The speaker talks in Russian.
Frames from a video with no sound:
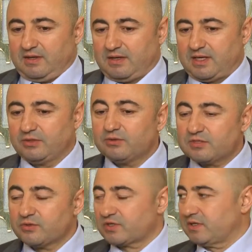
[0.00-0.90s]
одно
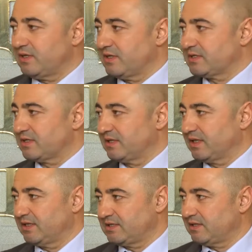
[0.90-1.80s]
из лучших
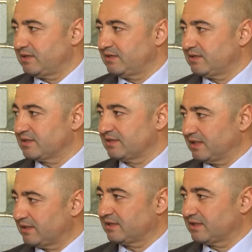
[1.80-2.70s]
законодателей,
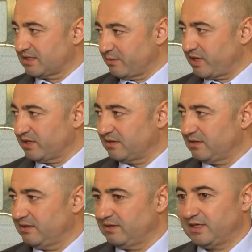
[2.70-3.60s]
законодательных собраний
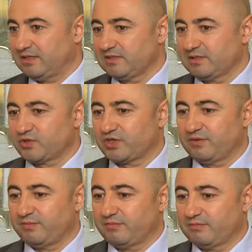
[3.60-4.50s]
и одни из
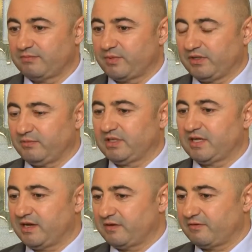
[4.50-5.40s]
лучших
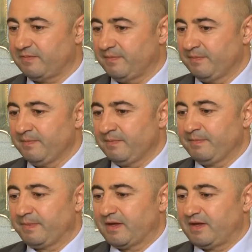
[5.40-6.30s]
парламентариев.
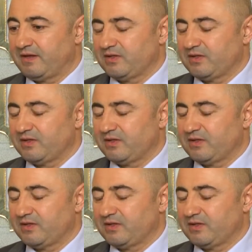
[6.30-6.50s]
А,